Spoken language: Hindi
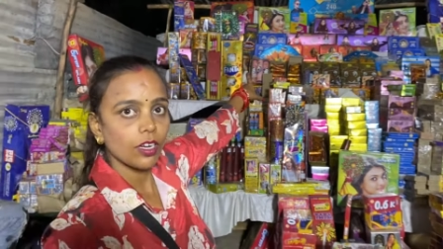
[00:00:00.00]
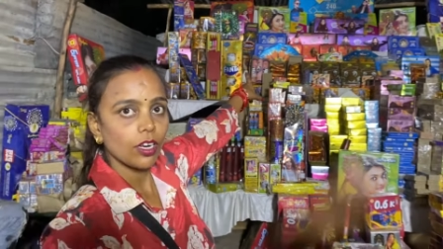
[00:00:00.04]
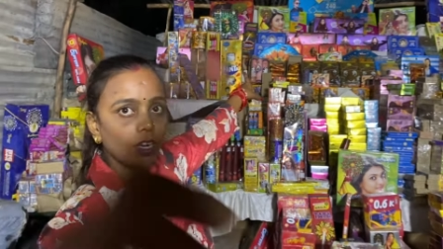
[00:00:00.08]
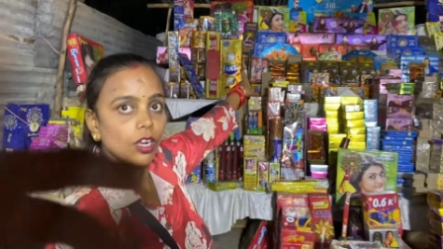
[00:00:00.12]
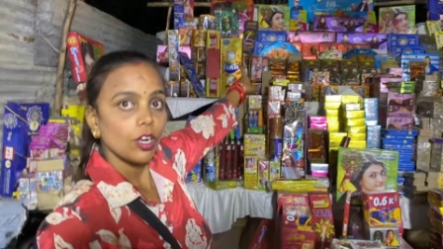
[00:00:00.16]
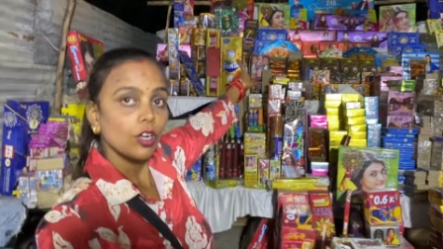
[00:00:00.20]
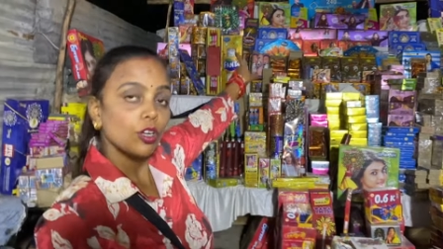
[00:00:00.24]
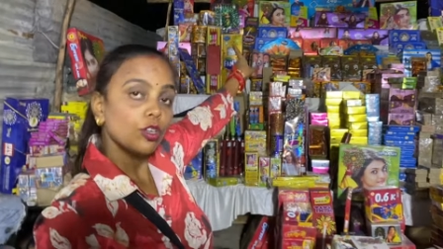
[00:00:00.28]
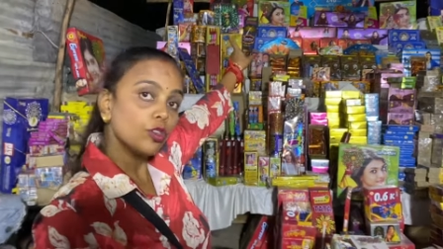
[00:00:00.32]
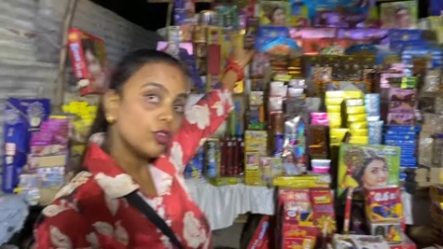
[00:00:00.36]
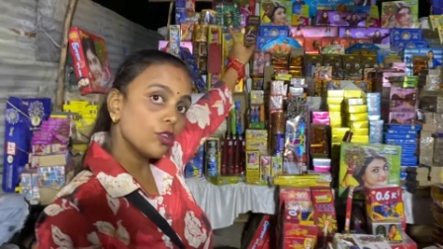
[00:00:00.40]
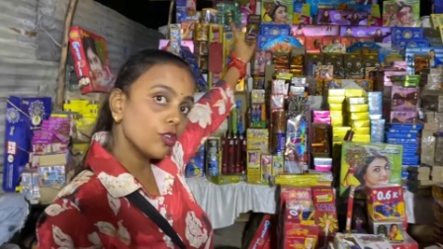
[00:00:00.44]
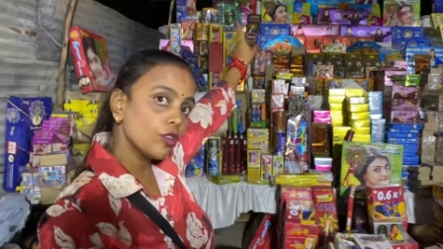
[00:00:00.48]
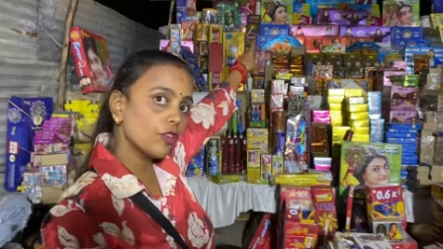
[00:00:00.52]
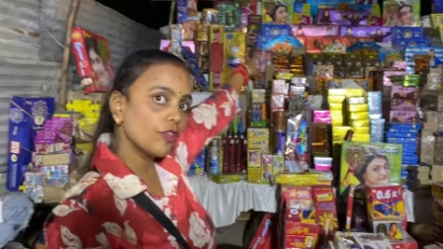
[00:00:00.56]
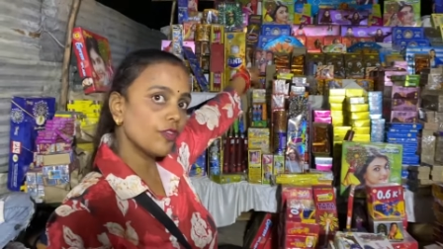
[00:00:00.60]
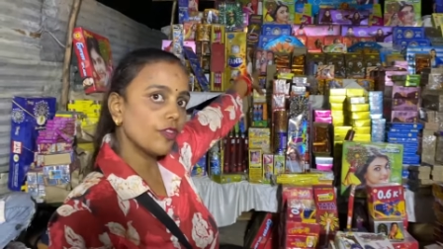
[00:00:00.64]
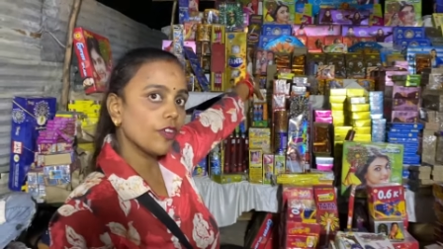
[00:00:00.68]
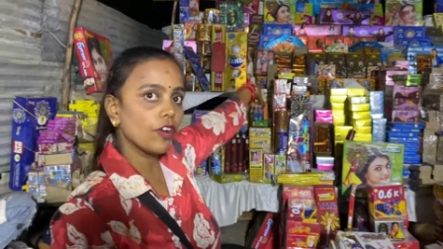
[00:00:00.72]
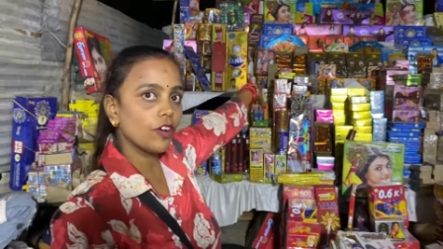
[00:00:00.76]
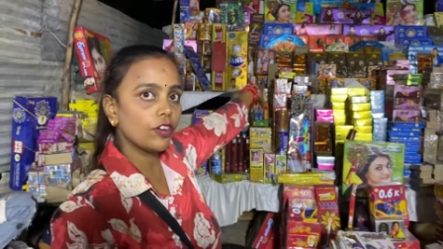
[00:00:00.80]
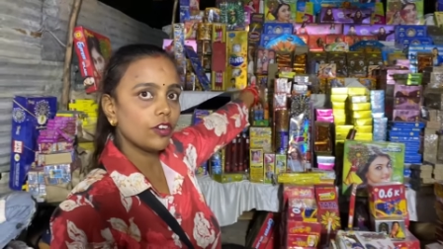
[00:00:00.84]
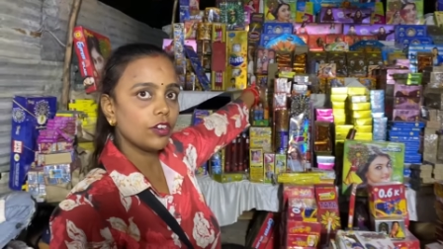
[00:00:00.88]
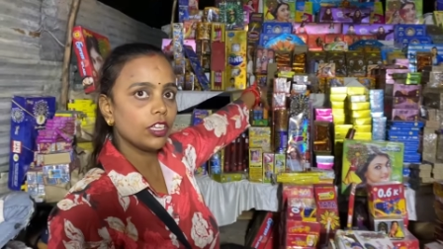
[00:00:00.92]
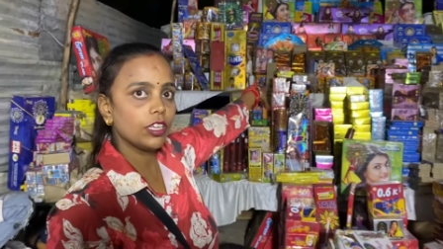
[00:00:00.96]
फोर्टी भी
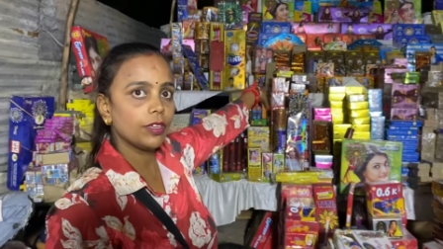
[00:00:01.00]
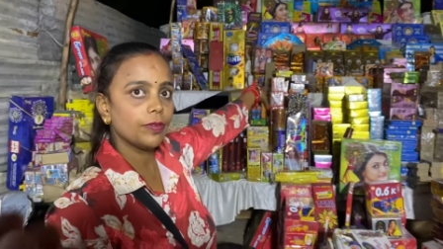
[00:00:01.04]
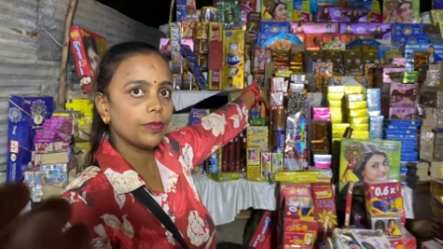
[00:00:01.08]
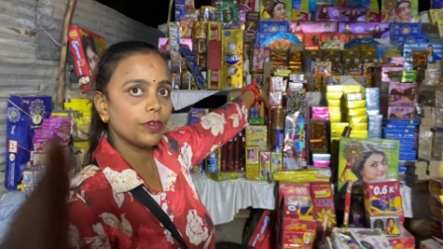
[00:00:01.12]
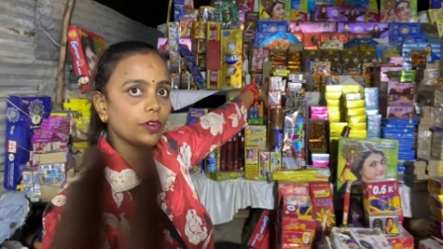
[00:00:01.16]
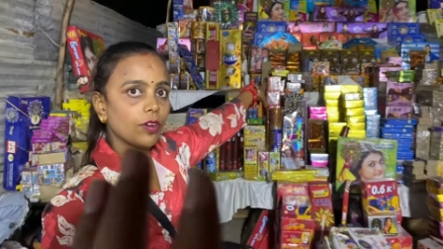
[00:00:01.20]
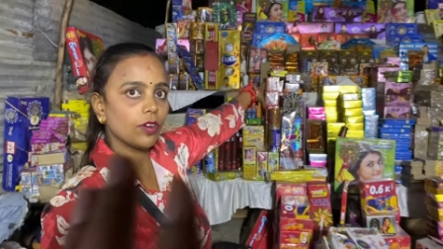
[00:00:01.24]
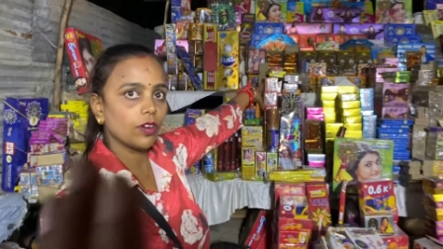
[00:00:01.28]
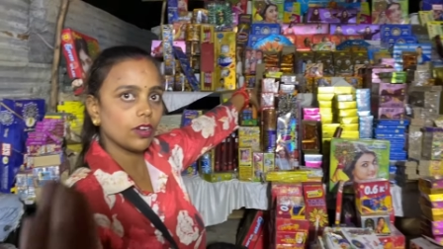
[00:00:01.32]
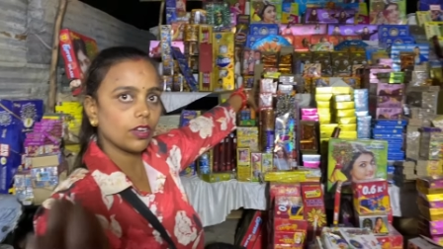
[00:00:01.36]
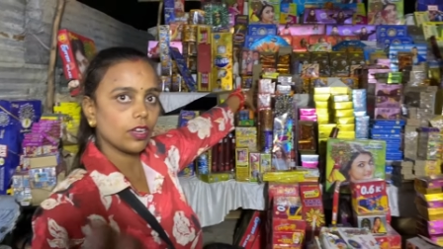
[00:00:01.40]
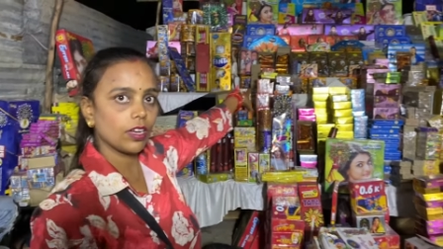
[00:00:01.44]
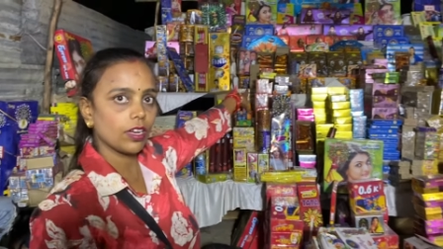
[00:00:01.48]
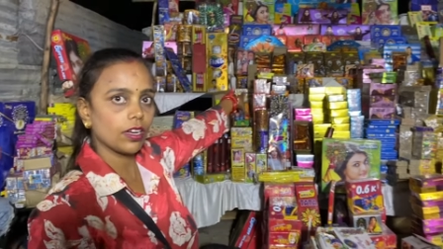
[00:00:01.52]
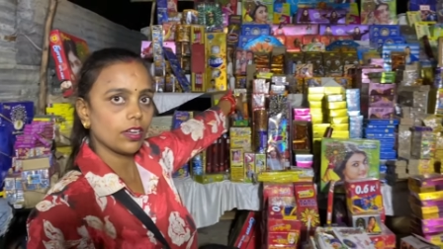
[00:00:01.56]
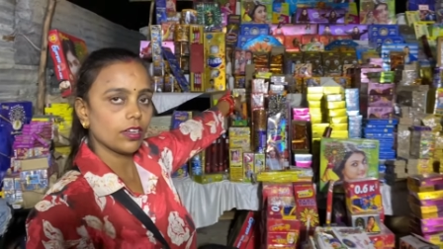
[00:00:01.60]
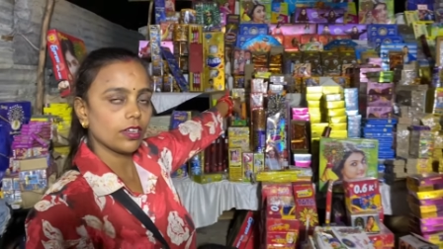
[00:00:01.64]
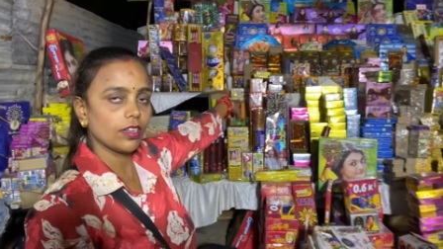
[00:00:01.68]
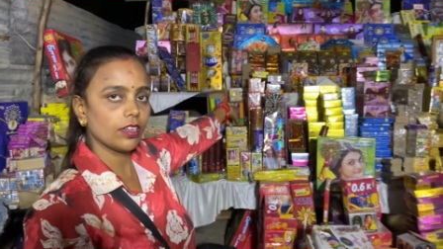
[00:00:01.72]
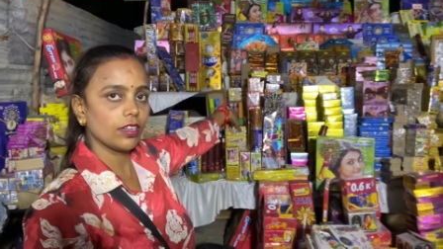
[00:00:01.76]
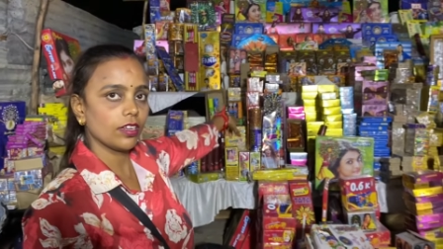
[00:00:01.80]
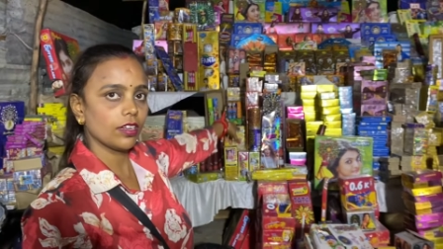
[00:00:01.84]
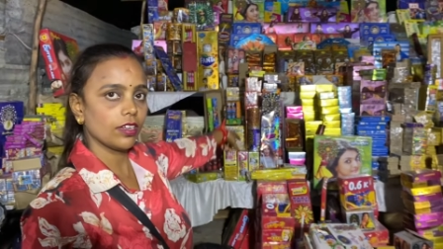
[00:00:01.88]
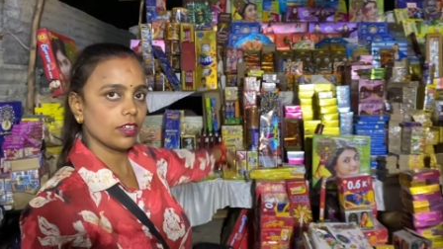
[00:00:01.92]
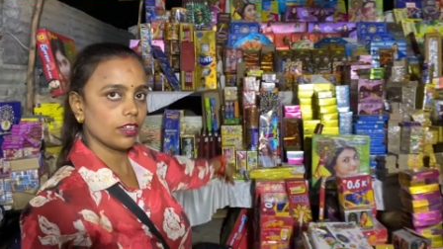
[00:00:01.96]
होगा सबसे बड़ा
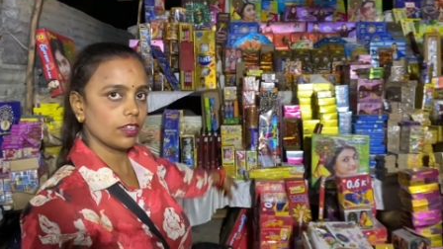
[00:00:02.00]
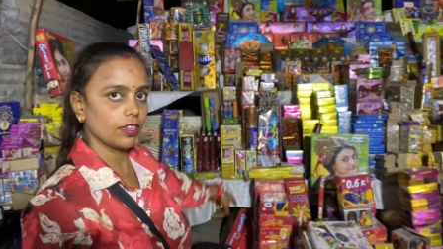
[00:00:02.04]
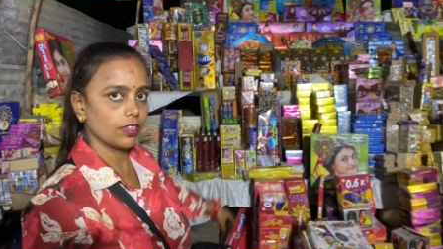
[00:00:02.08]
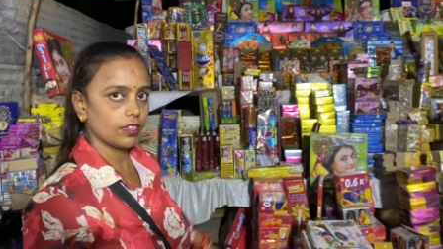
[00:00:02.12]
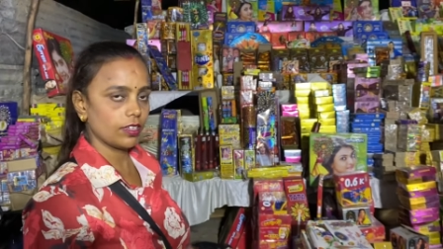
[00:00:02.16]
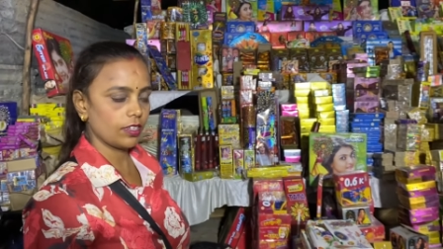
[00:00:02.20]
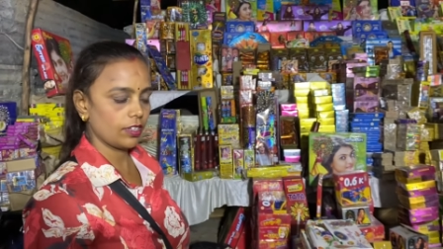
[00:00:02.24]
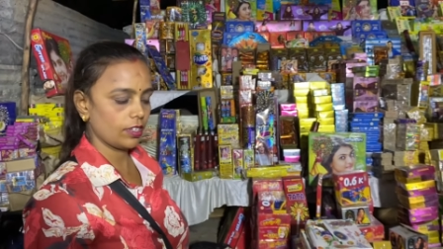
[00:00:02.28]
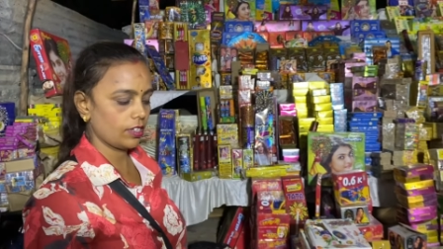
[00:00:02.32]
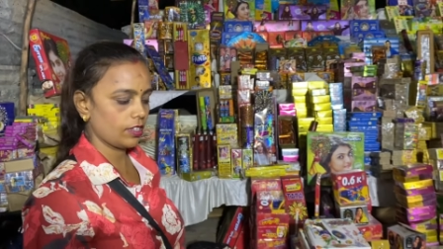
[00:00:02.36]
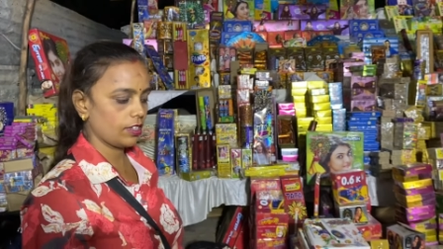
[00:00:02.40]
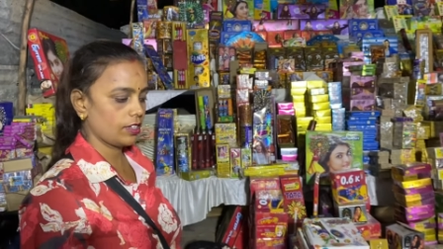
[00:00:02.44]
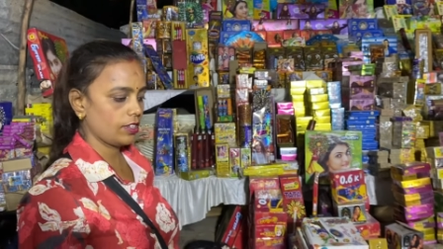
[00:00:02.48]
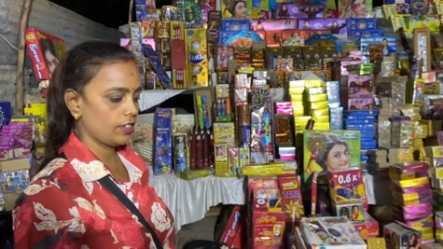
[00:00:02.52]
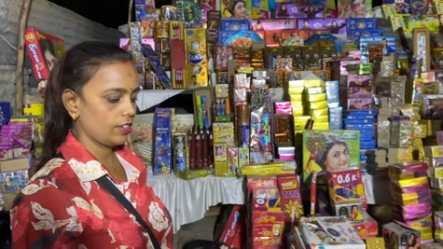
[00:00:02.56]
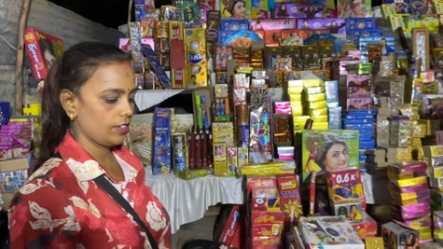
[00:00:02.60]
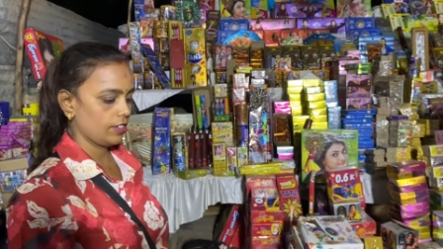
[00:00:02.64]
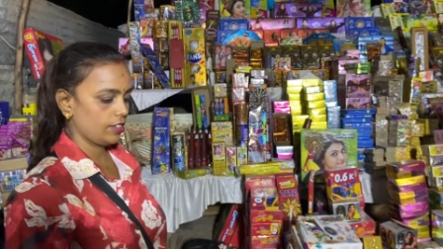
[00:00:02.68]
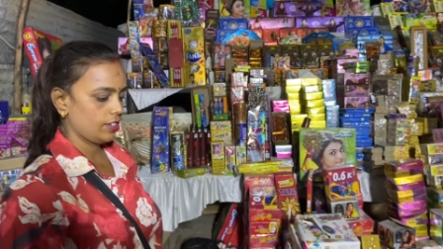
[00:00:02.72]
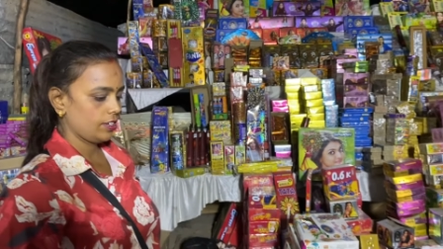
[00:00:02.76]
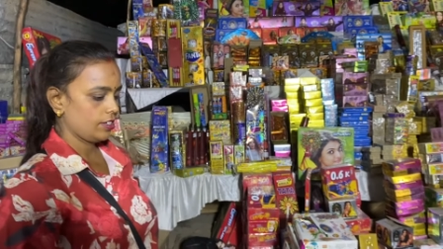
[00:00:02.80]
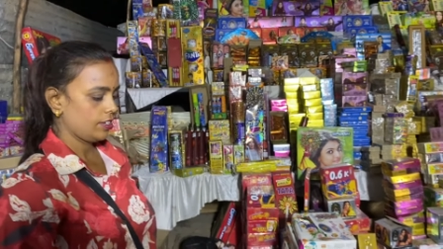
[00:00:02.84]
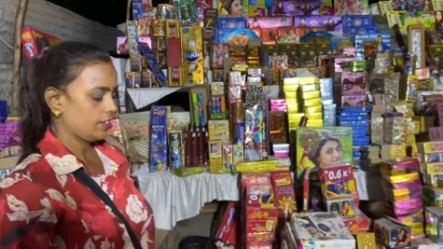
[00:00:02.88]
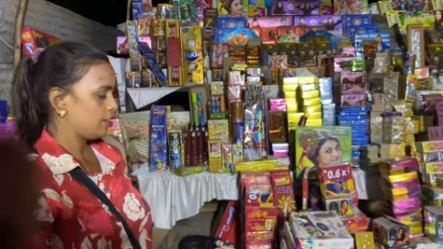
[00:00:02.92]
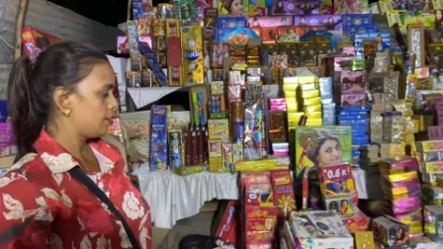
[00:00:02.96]
शॉर्ट होता है टू
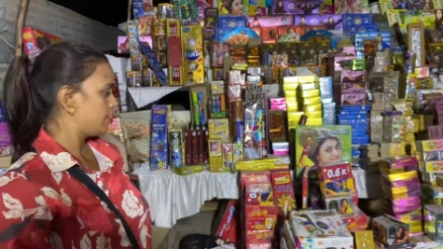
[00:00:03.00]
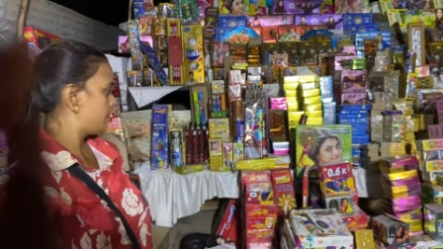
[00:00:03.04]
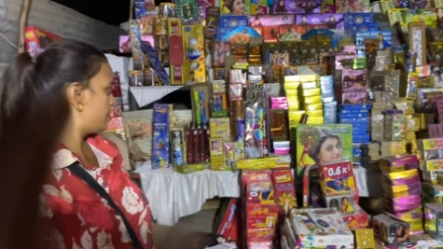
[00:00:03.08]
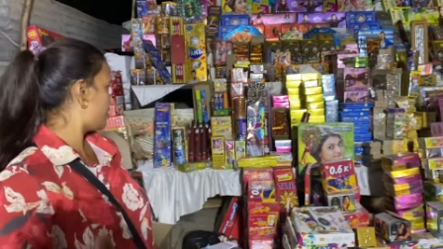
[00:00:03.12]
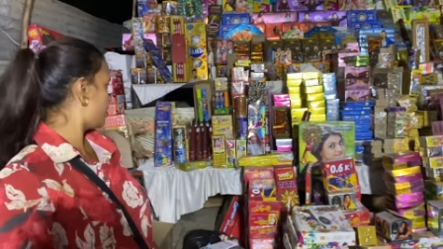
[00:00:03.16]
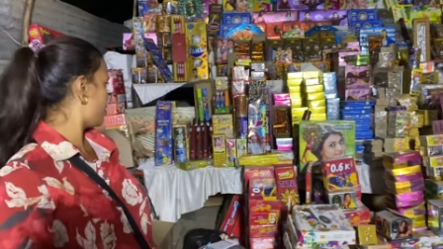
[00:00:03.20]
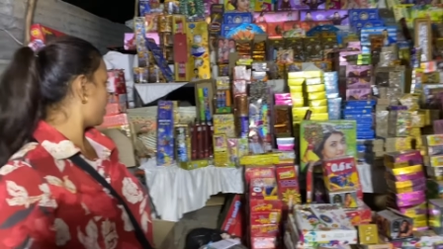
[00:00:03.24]
फोर्टी वो भी